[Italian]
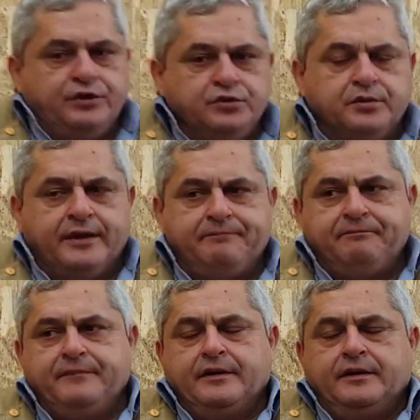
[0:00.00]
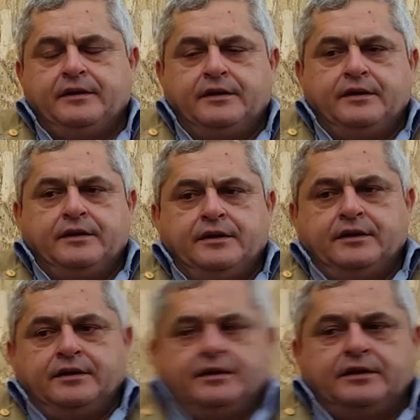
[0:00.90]
voi due,
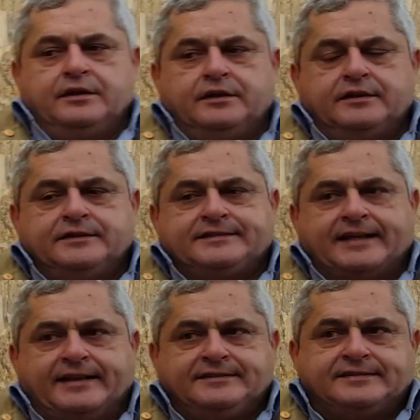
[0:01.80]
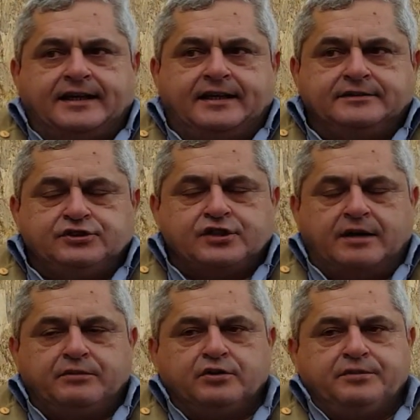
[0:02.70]
eh, senza,
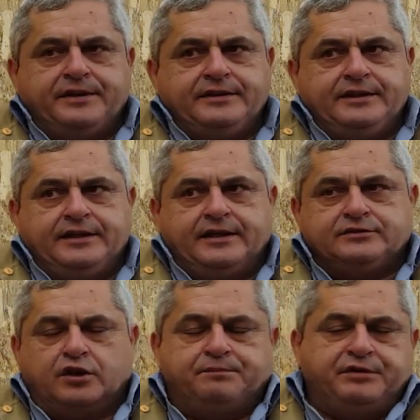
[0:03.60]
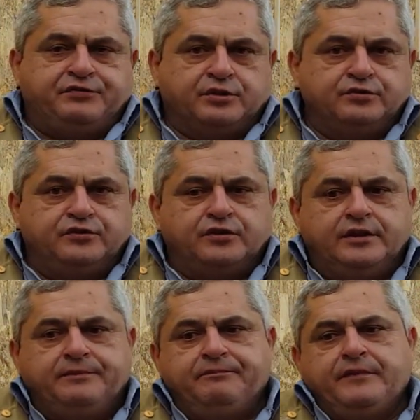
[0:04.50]
diciamo, come dire, troppi fronzoli.